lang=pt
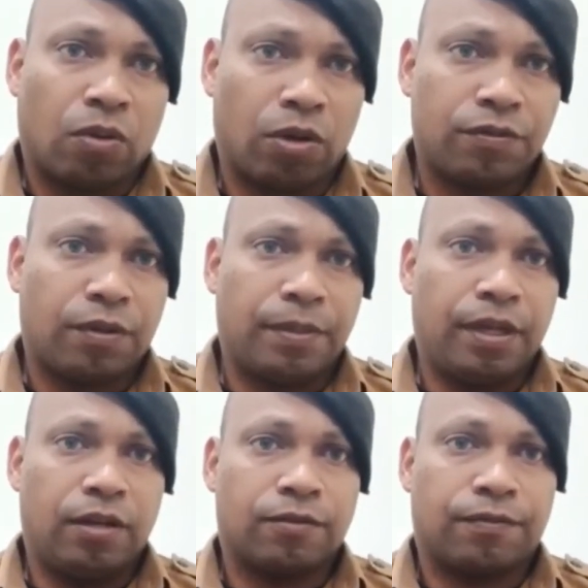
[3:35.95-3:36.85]
olhos
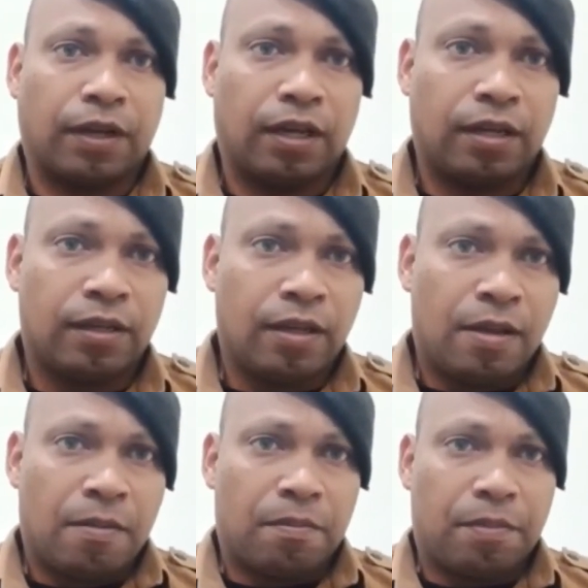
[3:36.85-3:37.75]
vermelhos, fala
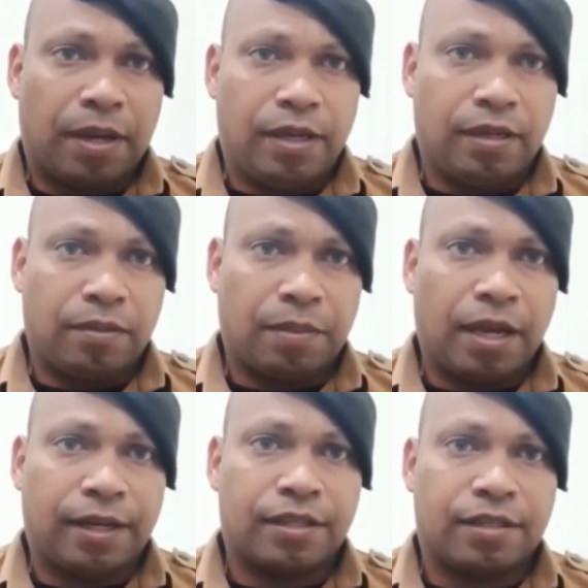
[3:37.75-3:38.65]
bem,
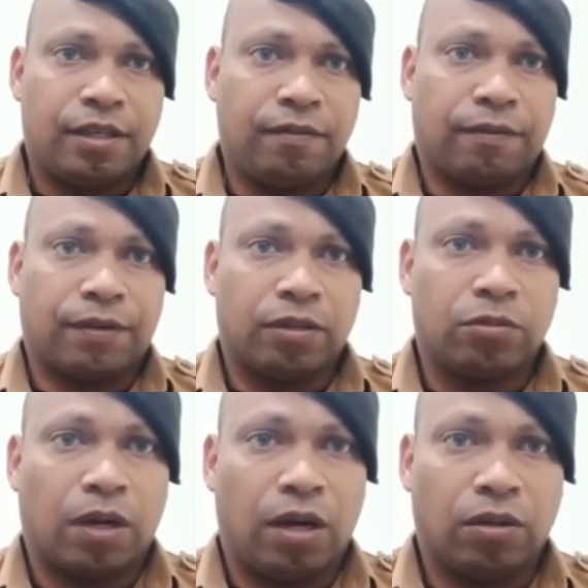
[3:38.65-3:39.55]
bem agressiva,
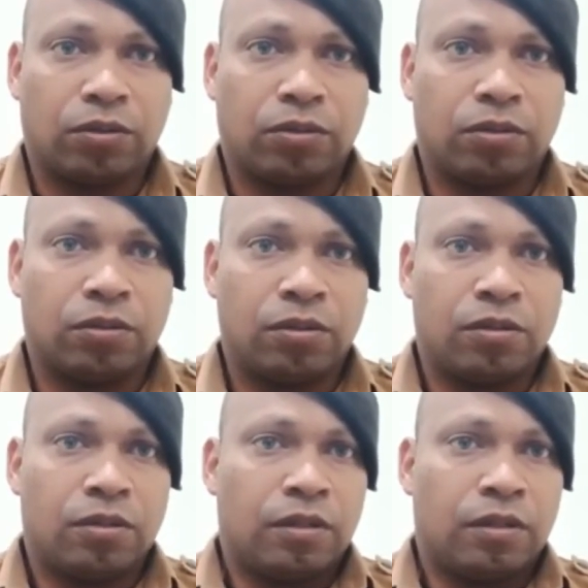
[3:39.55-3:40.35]
falando alto,